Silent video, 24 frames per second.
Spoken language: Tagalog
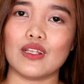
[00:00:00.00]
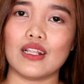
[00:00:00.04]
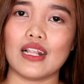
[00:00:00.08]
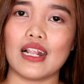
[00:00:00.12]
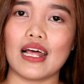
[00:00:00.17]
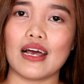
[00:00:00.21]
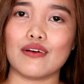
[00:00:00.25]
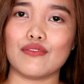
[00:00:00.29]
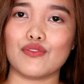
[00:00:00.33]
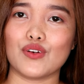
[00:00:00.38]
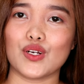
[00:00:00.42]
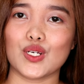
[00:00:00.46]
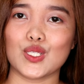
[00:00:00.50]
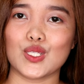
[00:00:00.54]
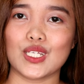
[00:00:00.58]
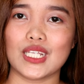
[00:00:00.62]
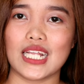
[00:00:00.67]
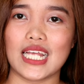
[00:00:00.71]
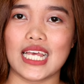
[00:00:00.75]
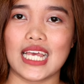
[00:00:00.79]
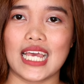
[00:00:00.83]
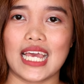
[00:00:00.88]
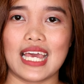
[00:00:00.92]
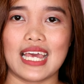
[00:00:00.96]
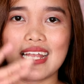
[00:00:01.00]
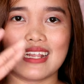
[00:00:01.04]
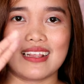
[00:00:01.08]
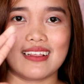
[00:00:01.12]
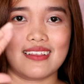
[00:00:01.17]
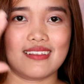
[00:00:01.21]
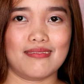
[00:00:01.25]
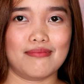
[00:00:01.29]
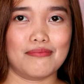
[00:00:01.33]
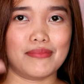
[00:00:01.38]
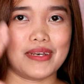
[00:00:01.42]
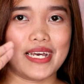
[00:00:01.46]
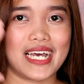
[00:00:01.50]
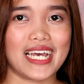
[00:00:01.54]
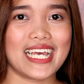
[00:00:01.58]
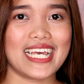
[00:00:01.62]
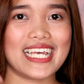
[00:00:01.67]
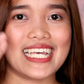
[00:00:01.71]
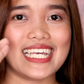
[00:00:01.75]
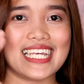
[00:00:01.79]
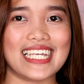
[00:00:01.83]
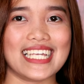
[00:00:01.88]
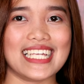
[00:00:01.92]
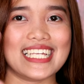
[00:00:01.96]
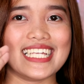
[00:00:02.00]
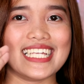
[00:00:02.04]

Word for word: yun lang for today and bye!